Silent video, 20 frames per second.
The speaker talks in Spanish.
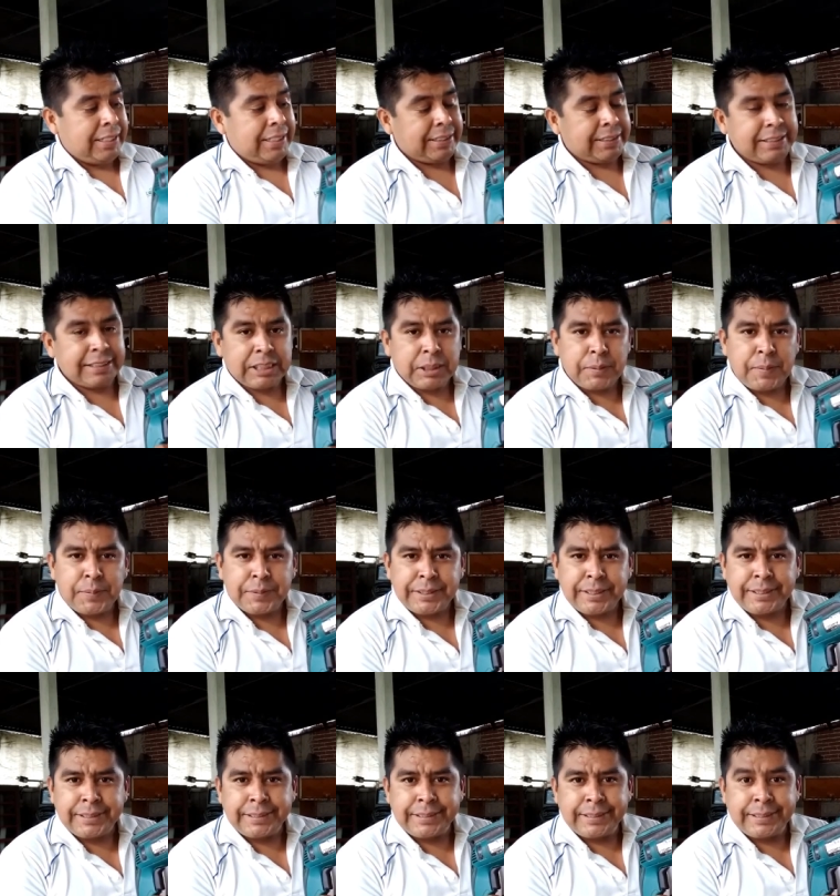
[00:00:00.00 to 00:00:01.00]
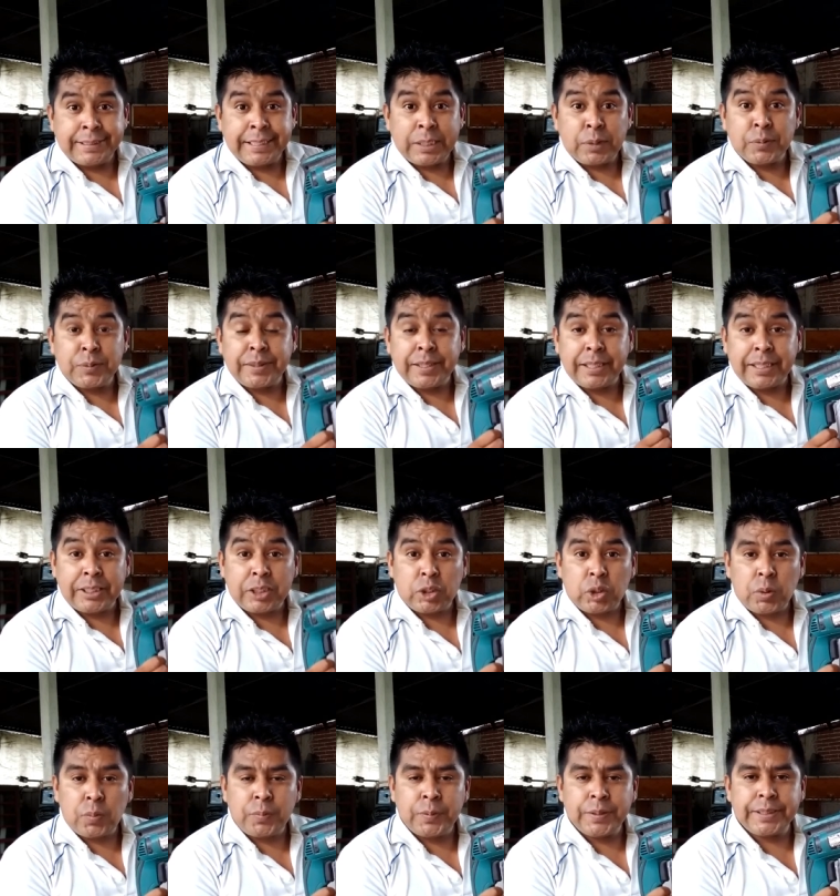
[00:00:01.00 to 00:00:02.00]
así es que vamos a necesitar un
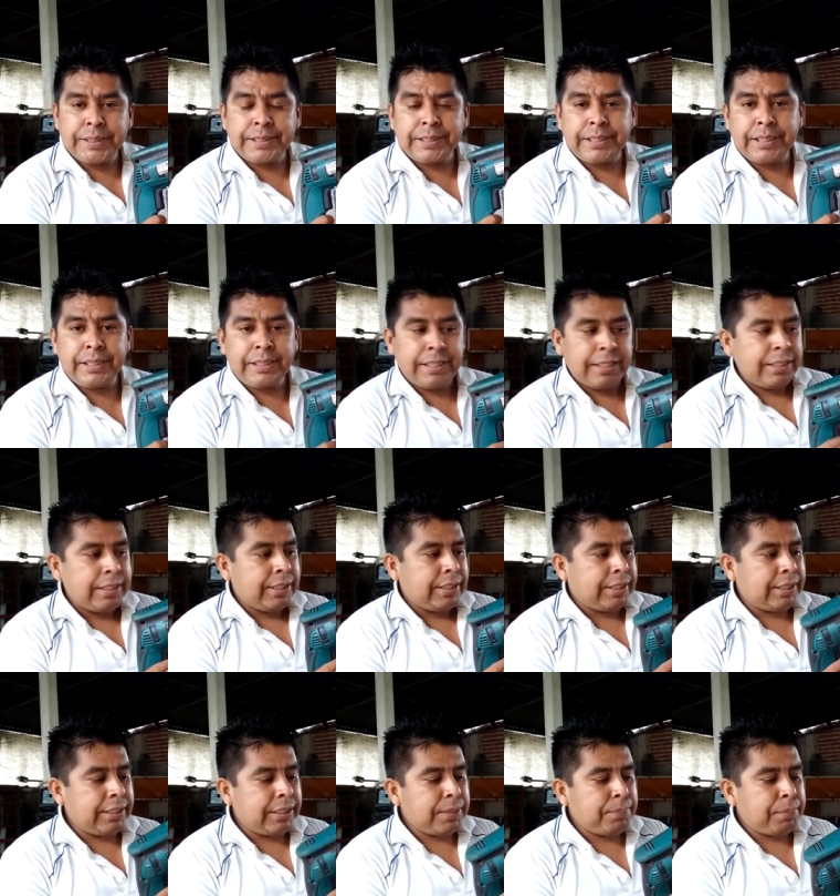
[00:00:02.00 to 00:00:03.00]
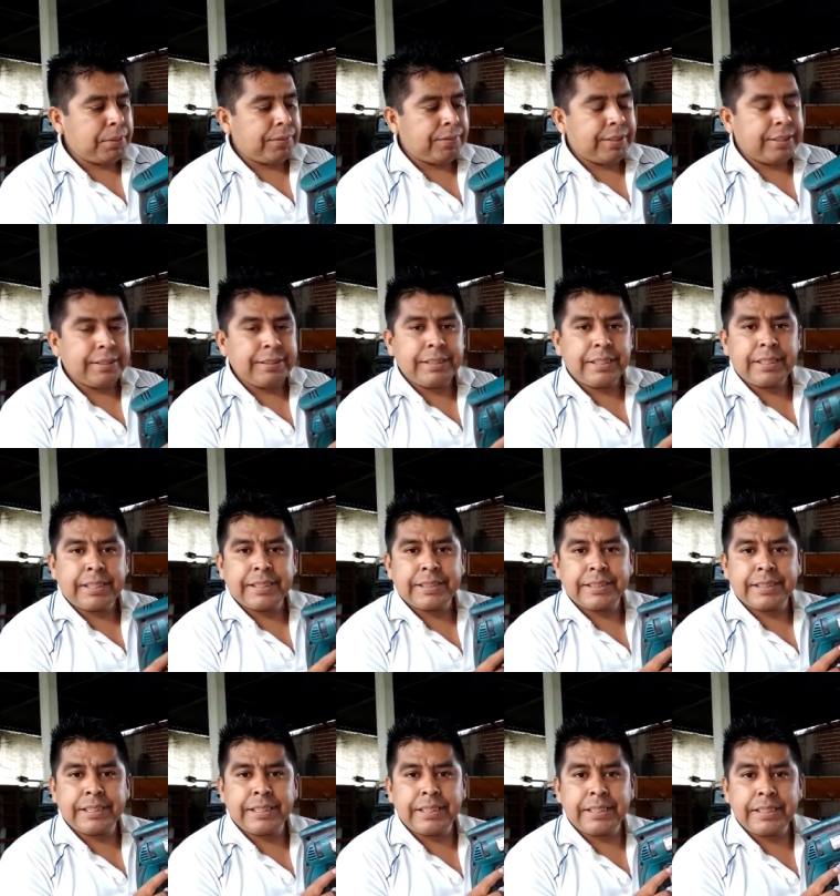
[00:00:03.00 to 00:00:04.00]
taladro como este y de preferencia que
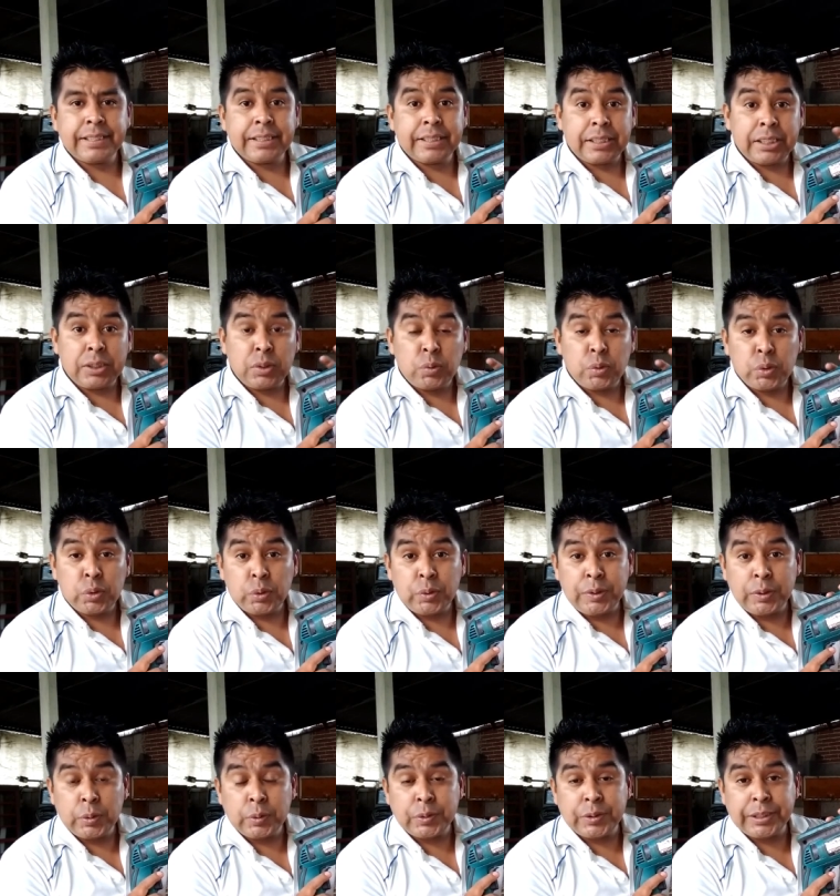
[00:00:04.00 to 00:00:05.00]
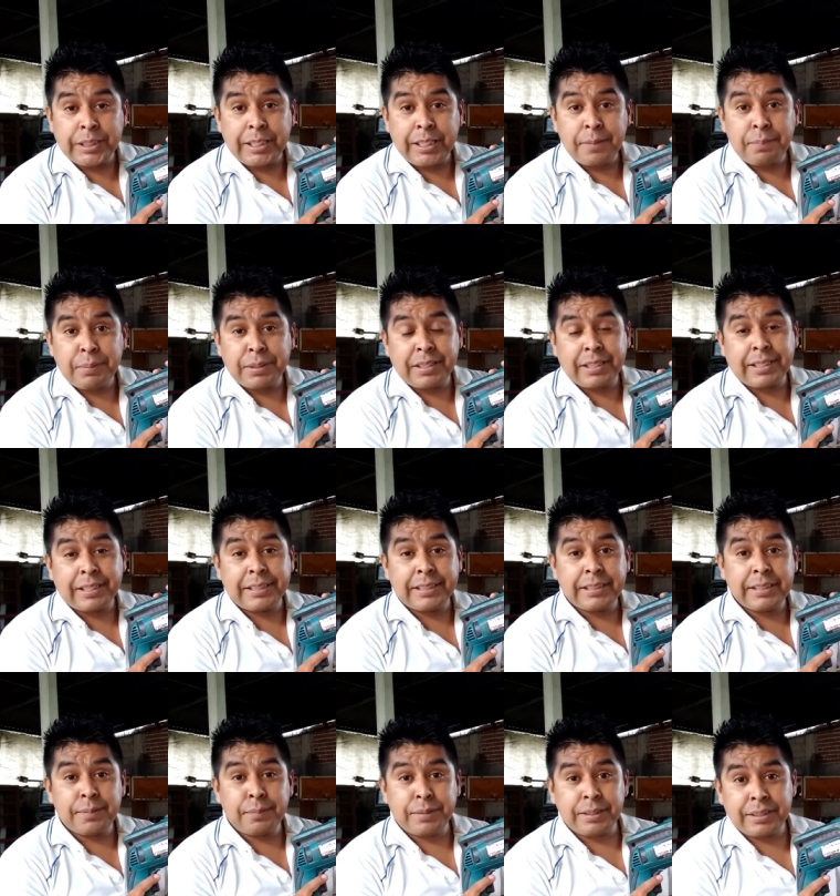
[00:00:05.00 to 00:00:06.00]
sea de uso industrial para que de
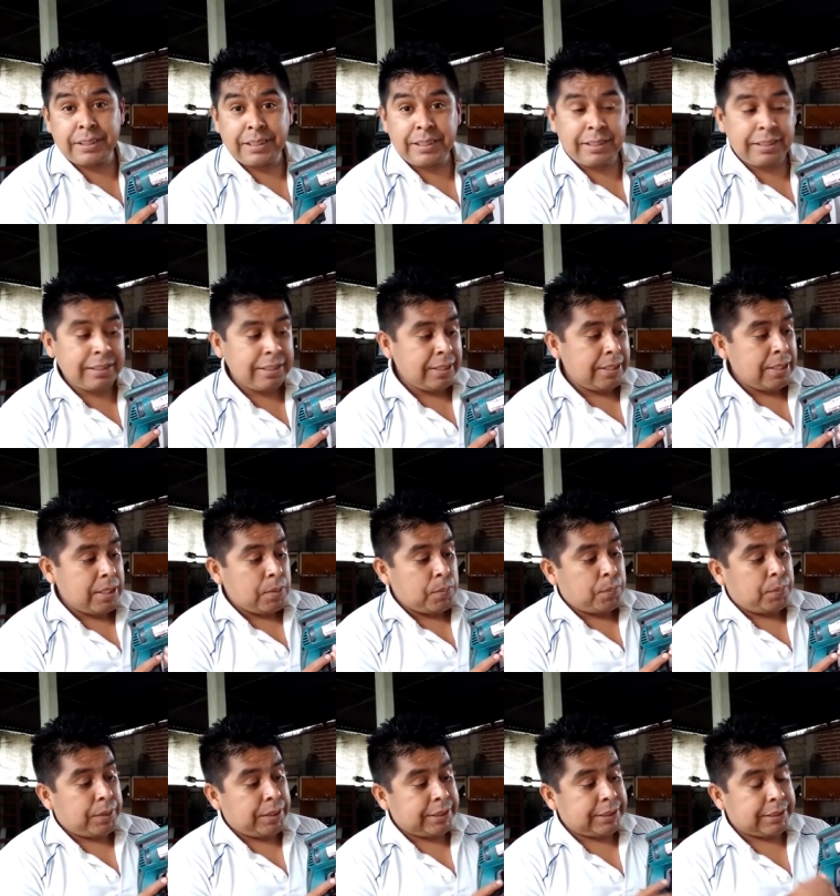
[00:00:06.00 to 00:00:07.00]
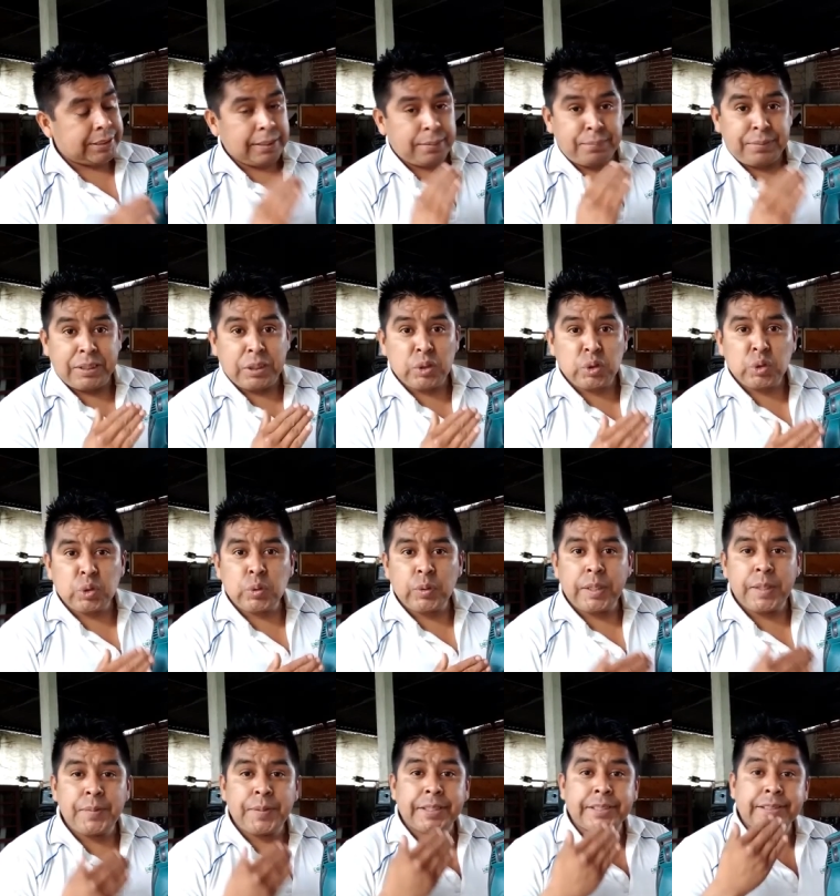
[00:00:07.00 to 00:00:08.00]
esa manera pues también nos
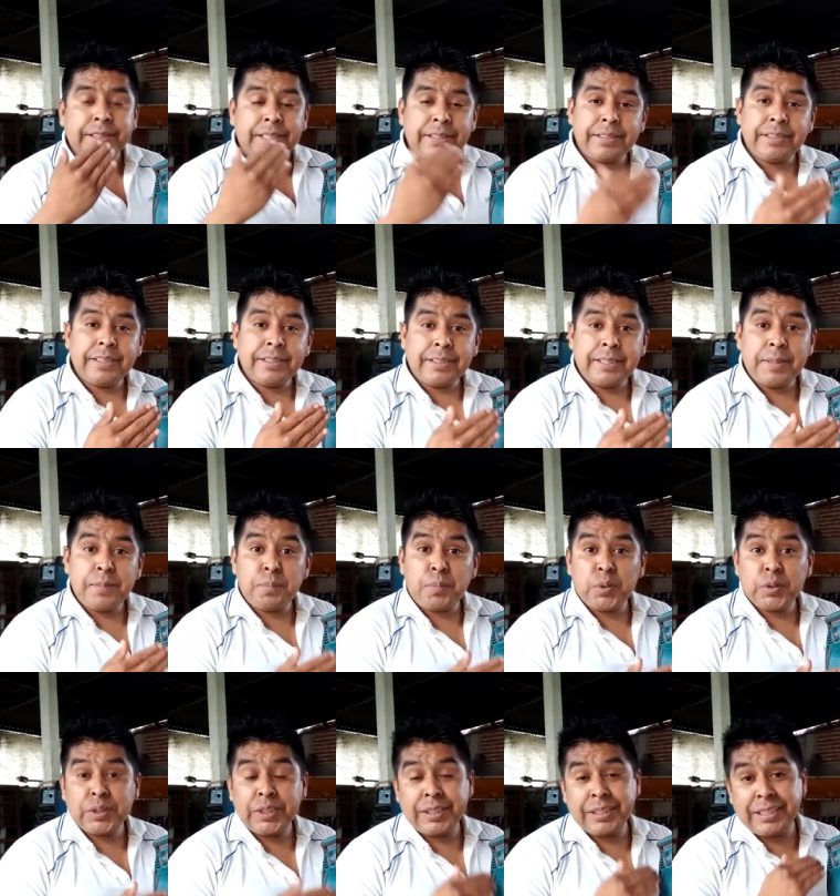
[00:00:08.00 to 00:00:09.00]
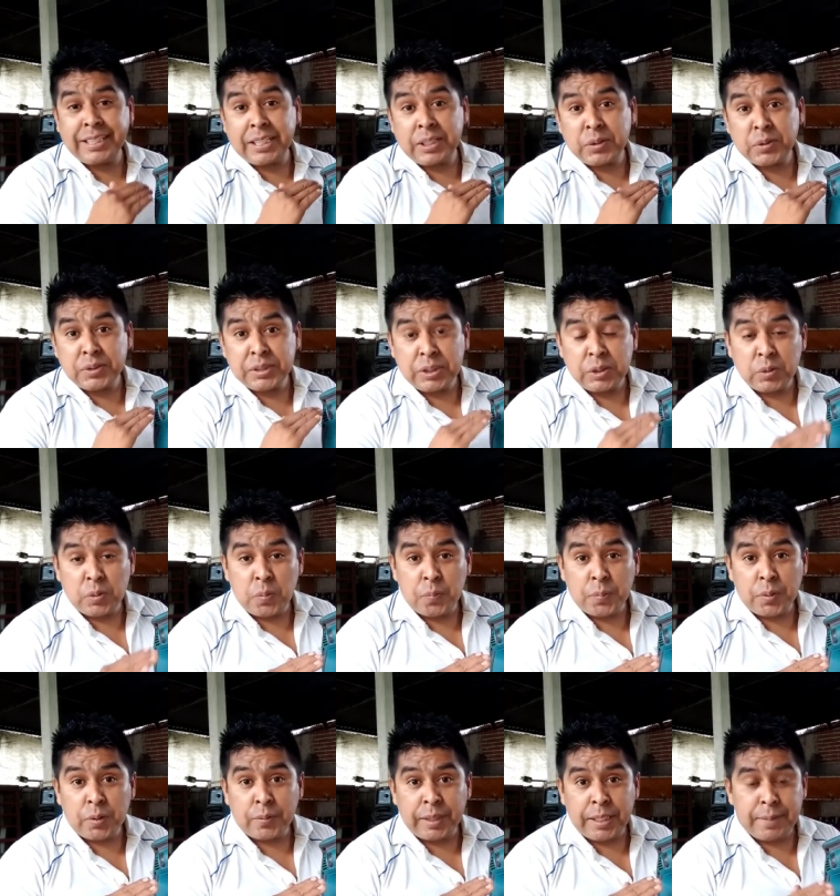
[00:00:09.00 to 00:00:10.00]
dure bastante tiempo sin darnos ningún
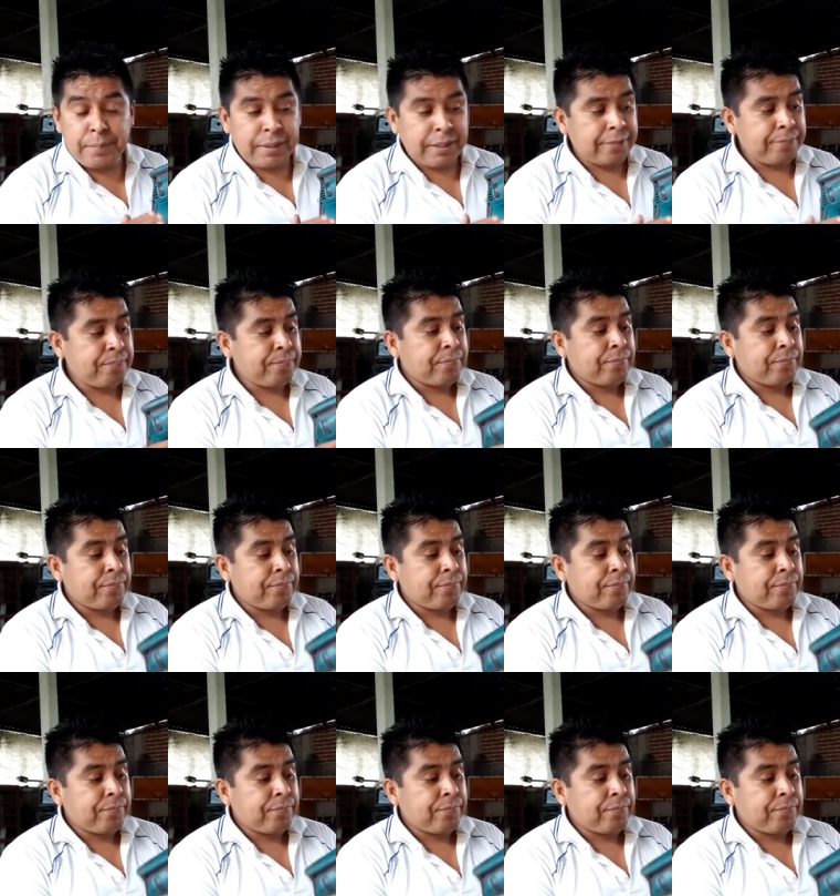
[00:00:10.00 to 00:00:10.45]
problema.